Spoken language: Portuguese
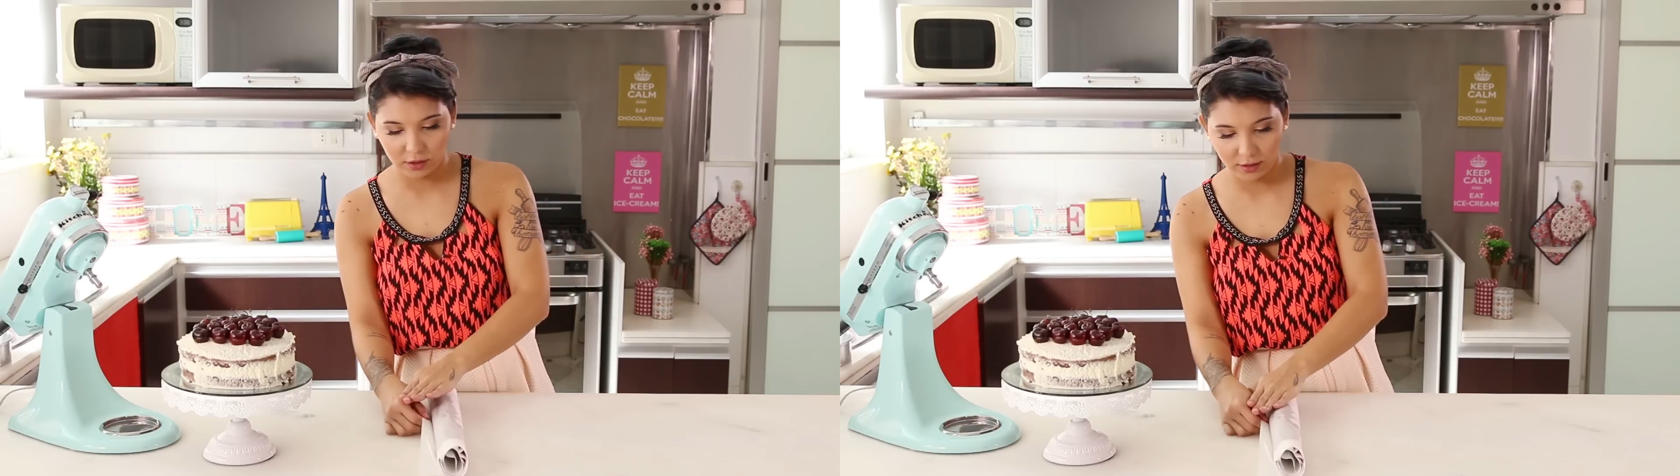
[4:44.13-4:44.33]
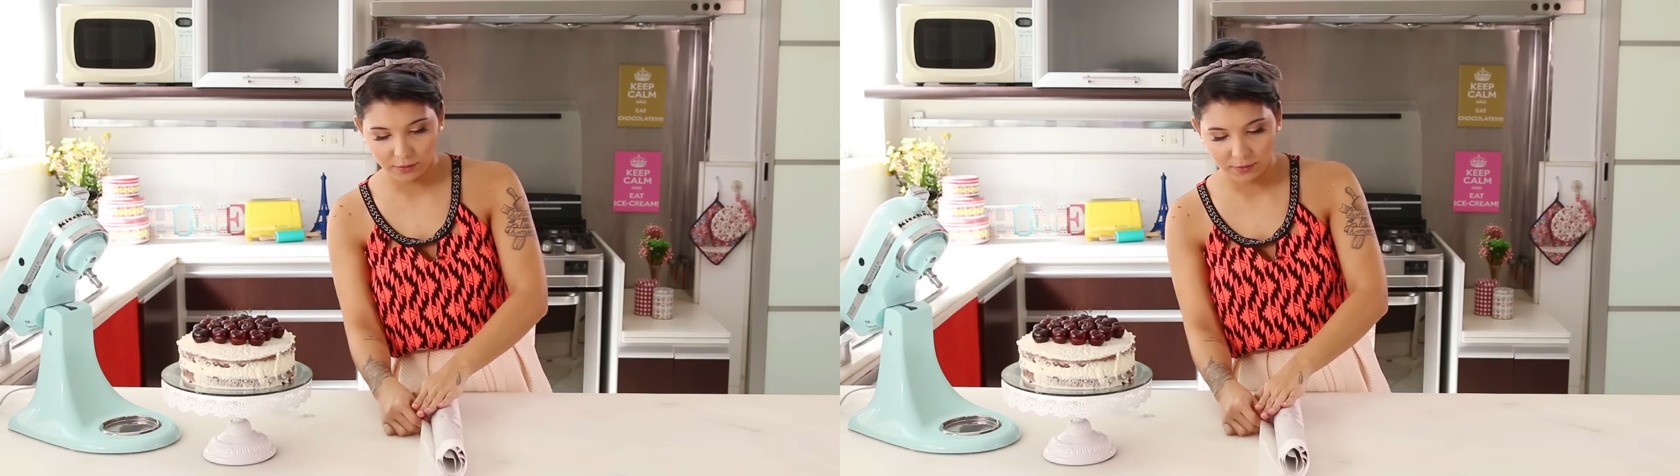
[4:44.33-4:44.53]

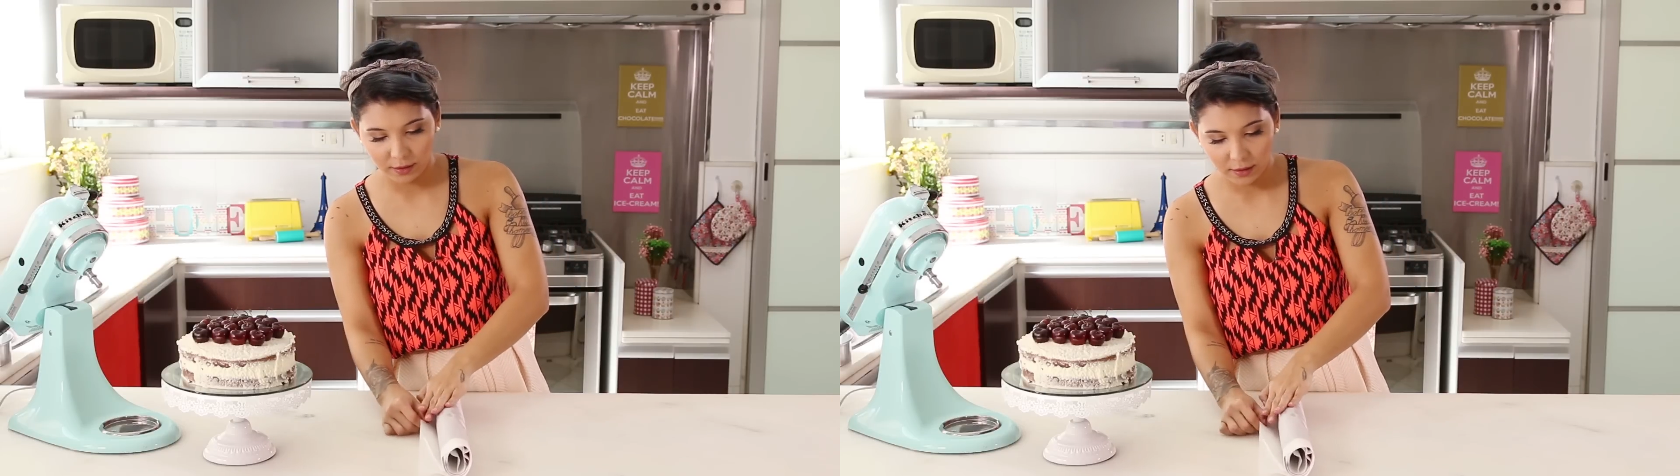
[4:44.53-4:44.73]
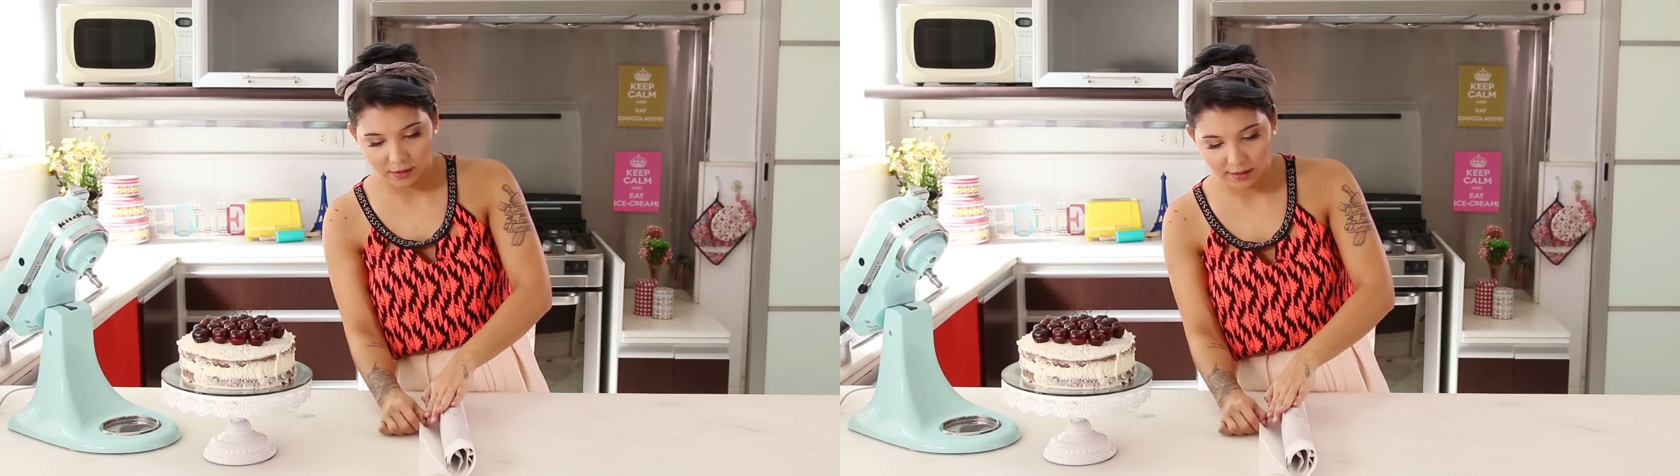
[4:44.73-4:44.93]
Então
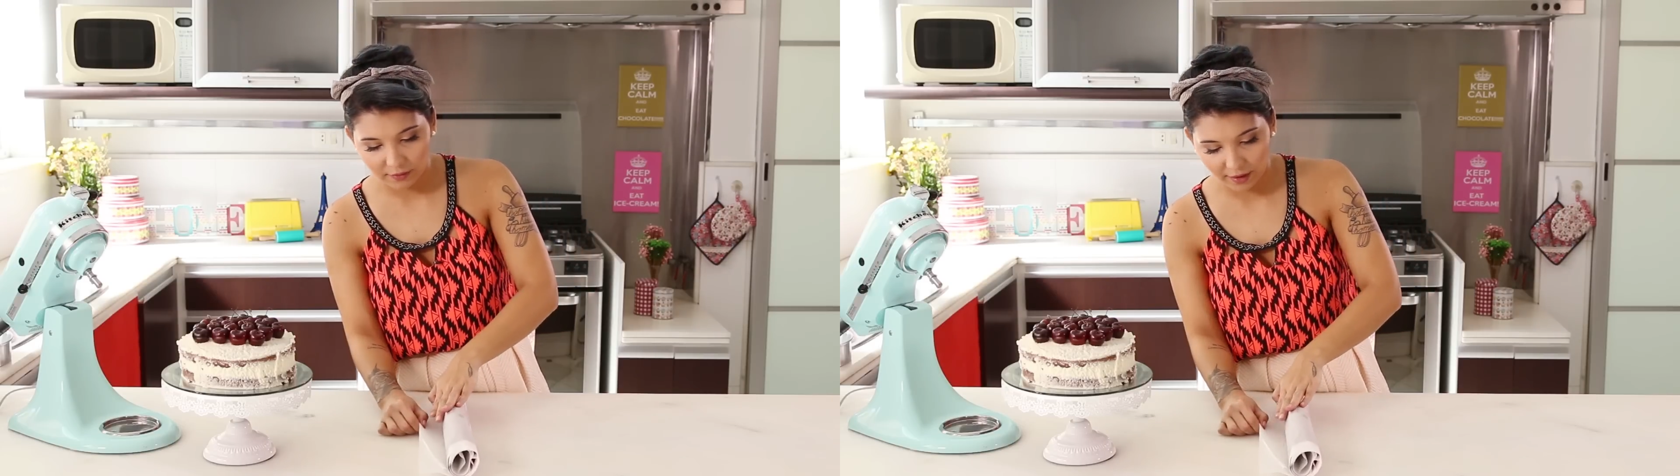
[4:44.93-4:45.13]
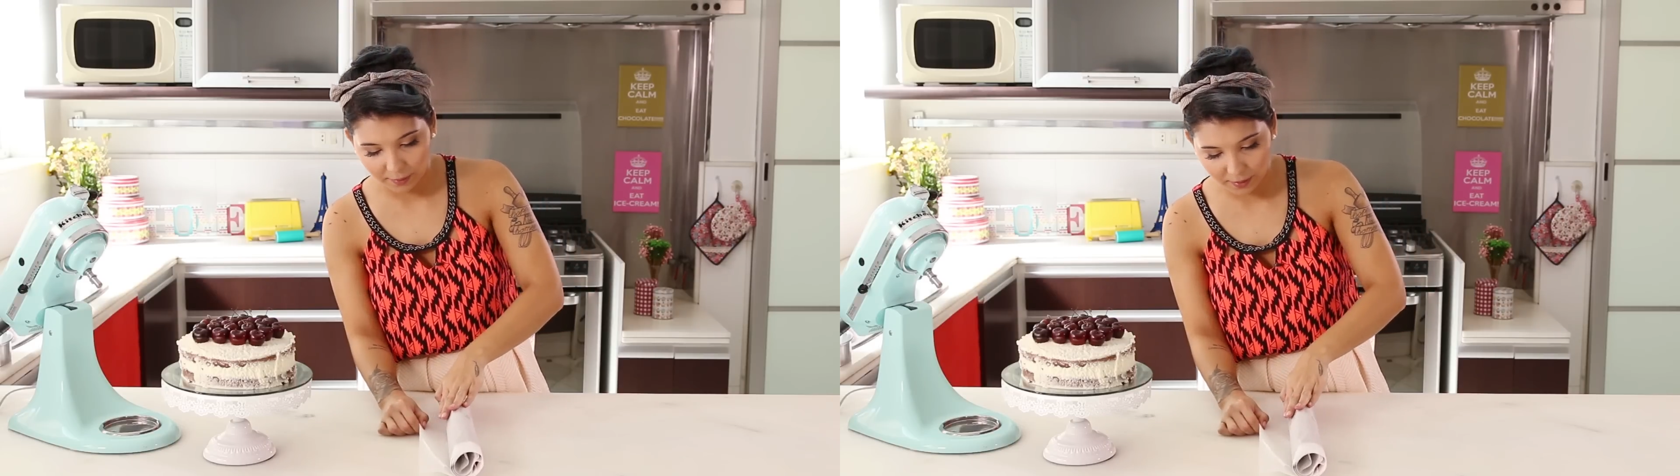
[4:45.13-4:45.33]
você
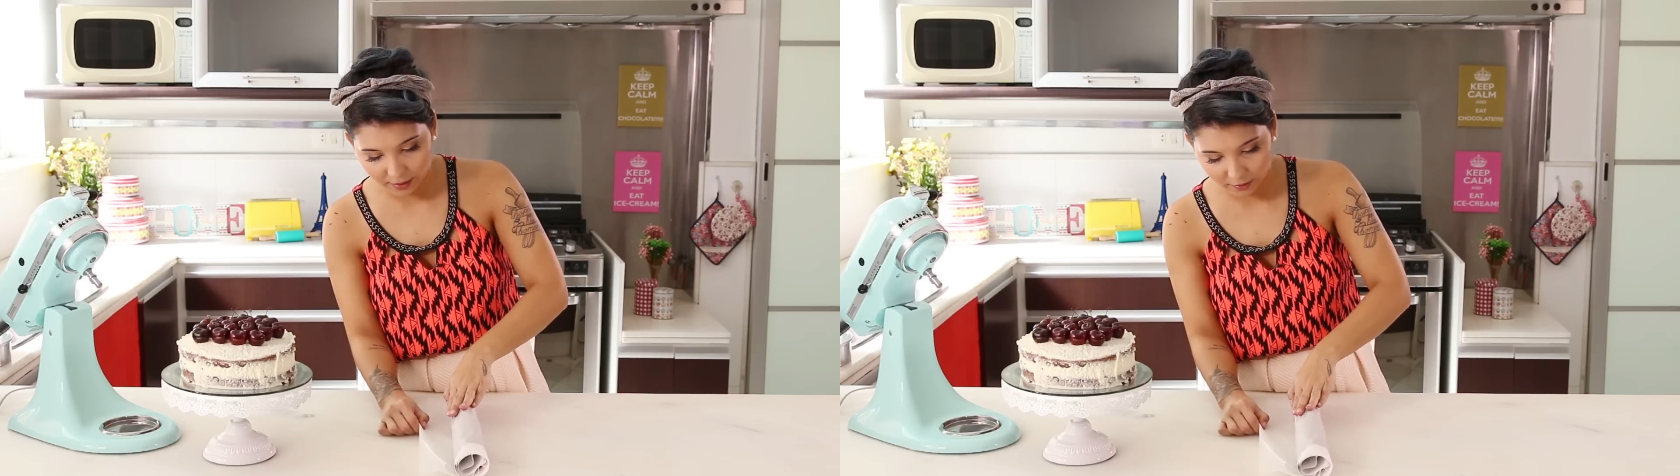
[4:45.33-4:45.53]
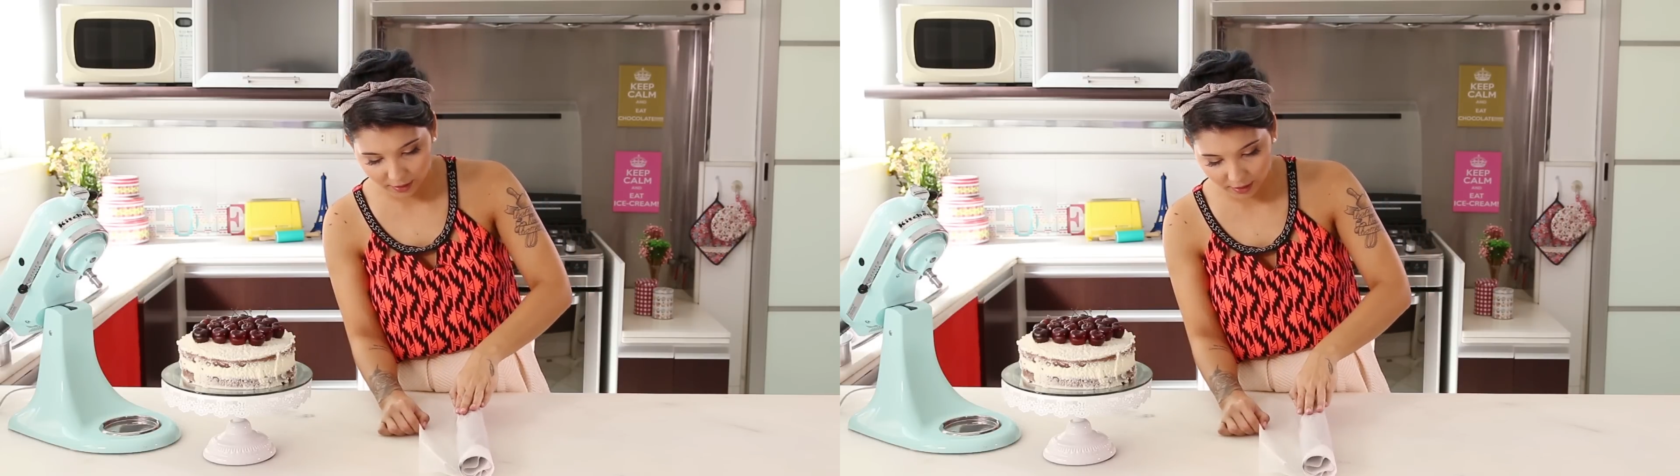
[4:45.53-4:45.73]
vai
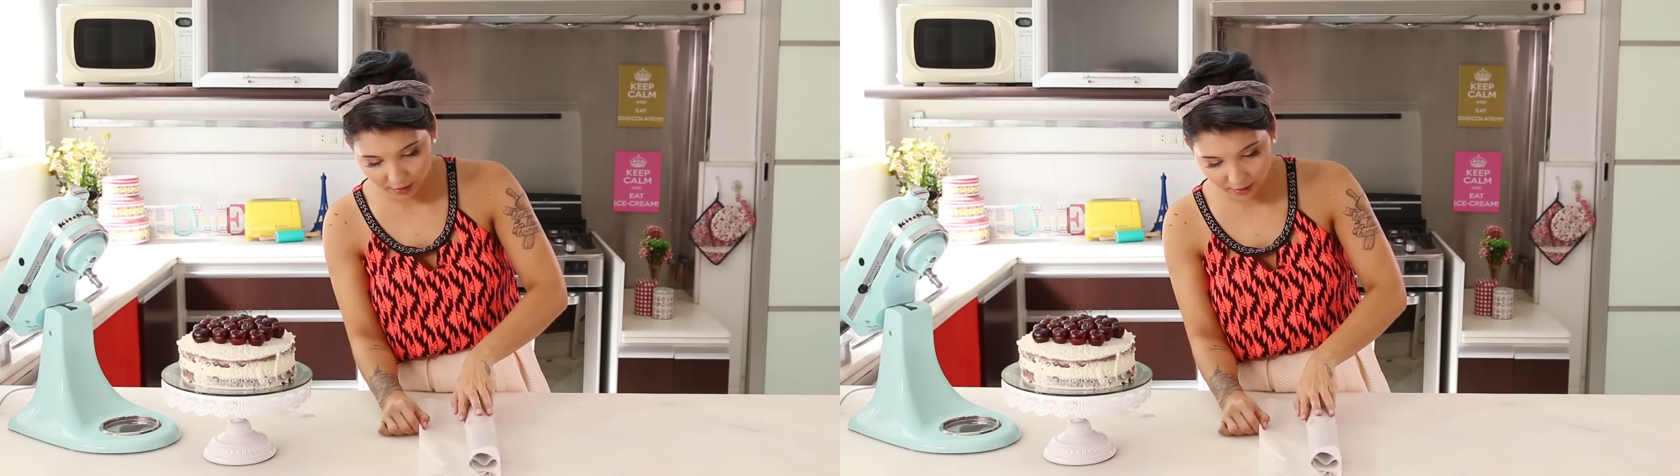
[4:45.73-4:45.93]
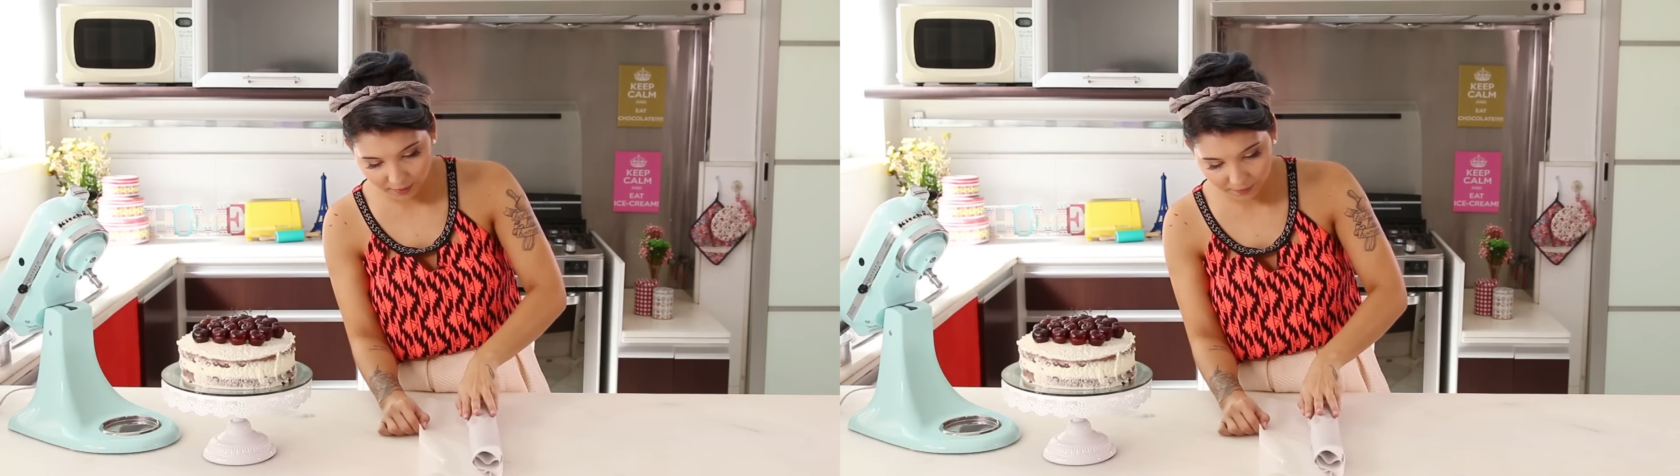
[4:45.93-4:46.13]
abrindo
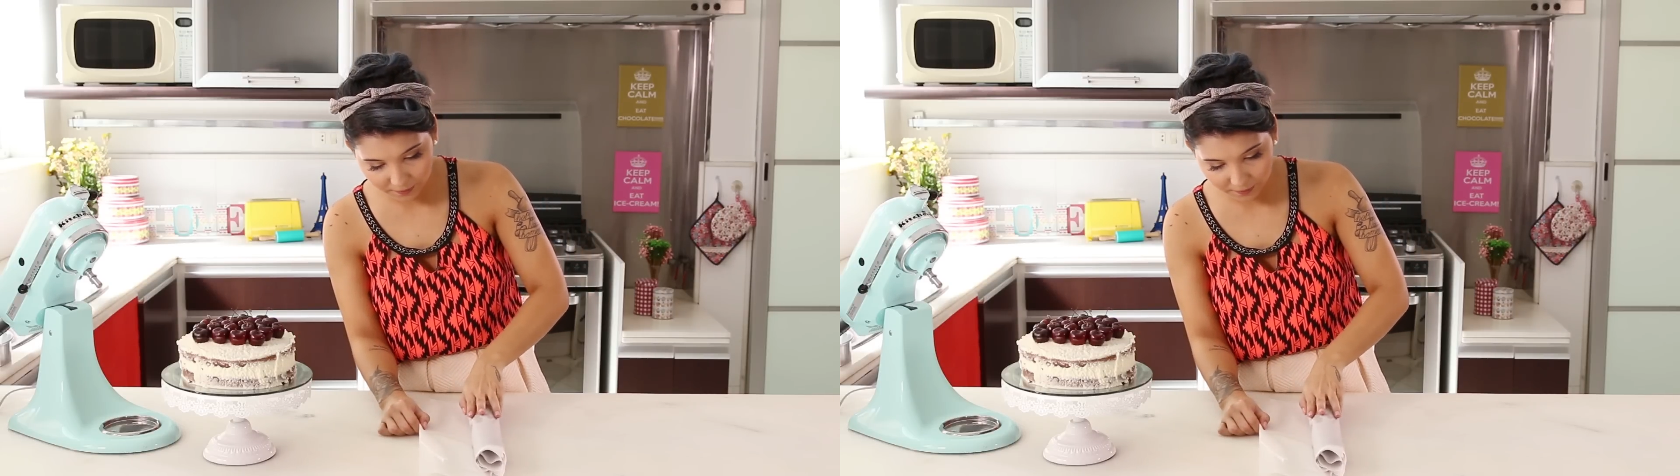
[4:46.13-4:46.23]
aqui